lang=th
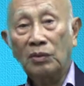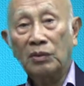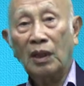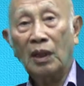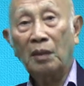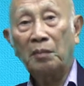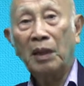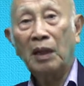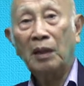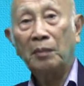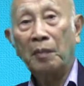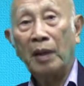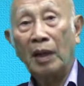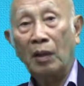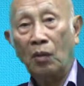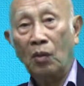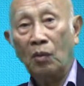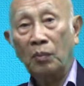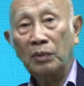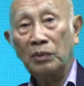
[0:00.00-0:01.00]
สามารถแบ่ง
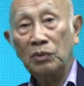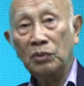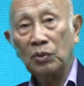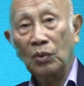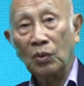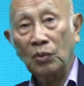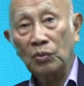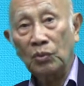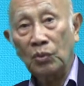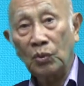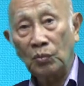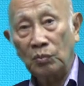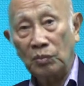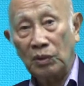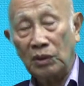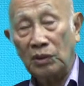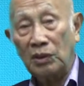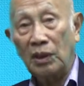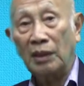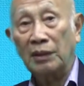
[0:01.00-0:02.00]
ออกเป็นสองกลุ่ม
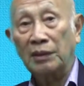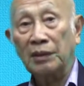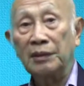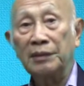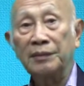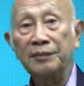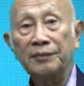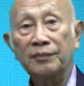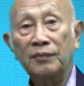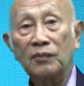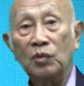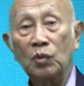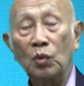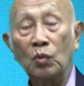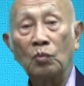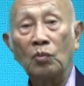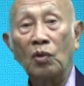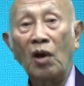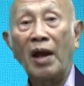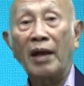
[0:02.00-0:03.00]
ใหญ่ๆ คือก
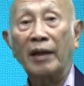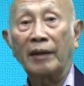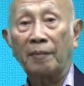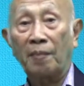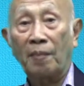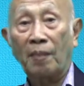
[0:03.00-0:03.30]
ลุ่มแรก